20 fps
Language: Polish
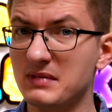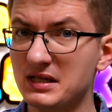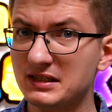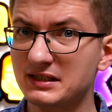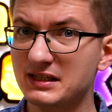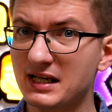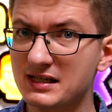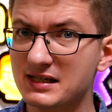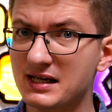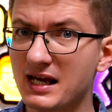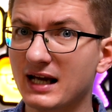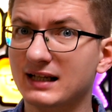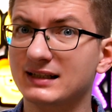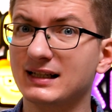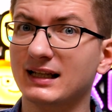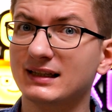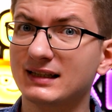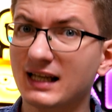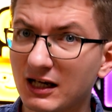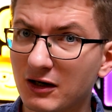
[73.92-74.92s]
Myślę, że jak
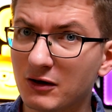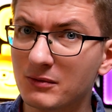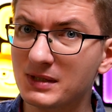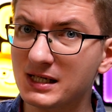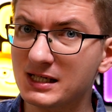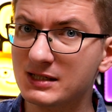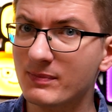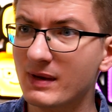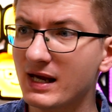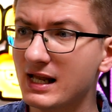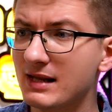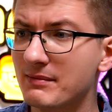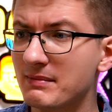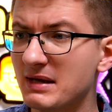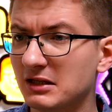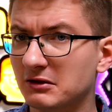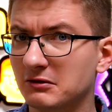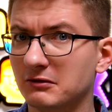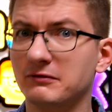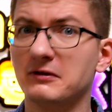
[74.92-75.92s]
na taką liczbę
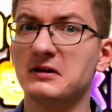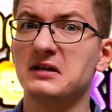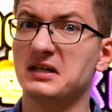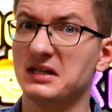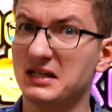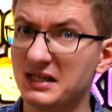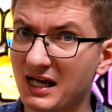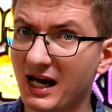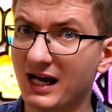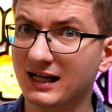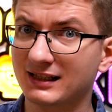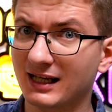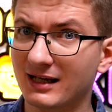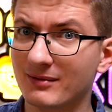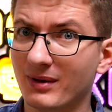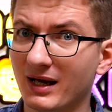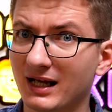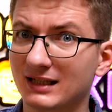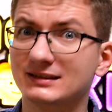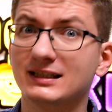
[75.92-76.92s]
elementów jak
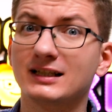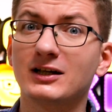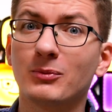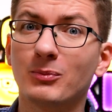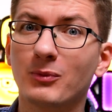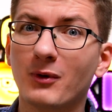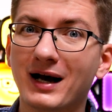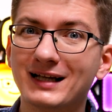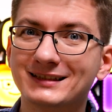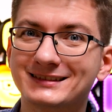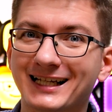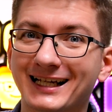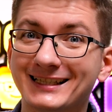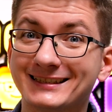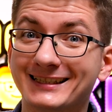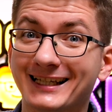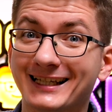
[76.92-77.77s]
najbardziej opłaca